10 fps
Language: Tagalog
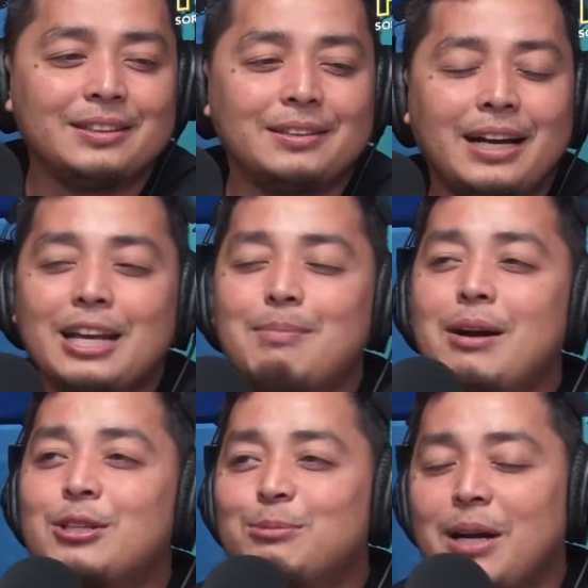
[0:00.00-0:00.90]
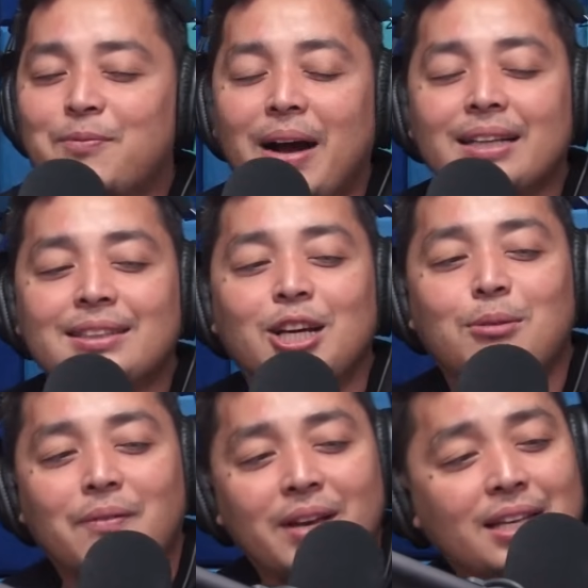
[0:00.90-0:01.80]
Ano bang gusto mag-fasting o
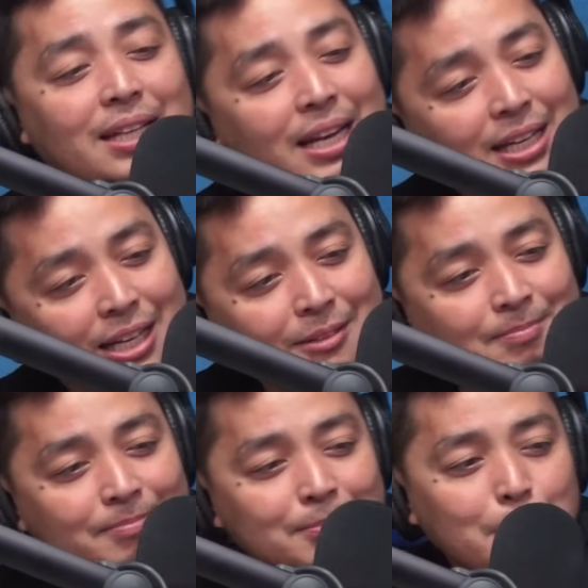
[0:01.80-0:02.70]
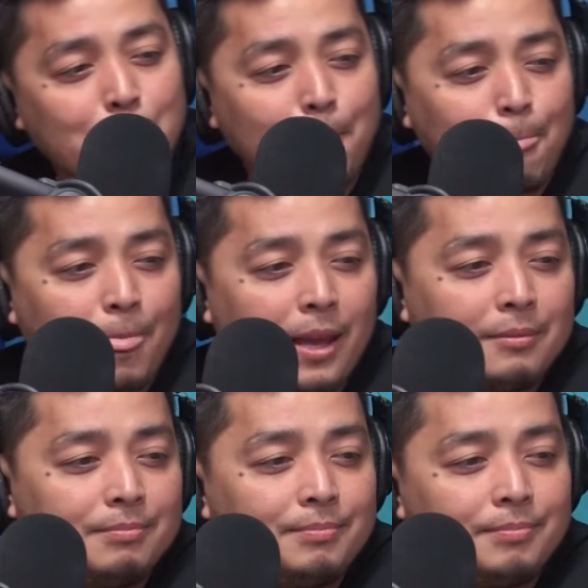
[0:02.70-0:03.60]
mag-vegetarian?
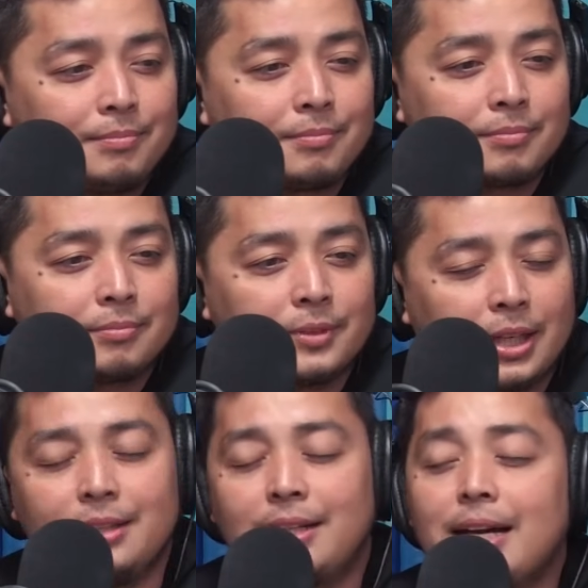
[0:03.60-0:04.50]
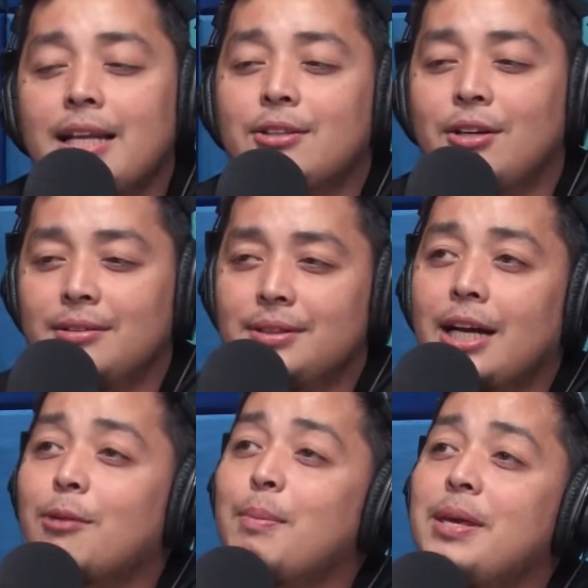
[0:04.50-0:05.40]
Both. Ah, ganito,
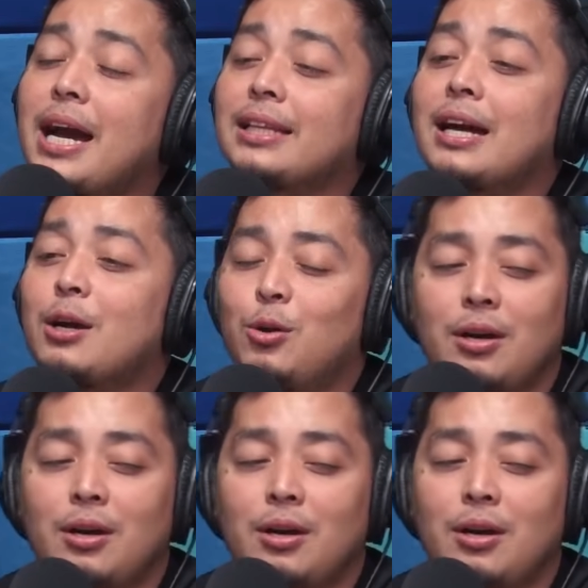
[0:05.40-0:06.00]
ako bibigyan kita ng clue. Ah.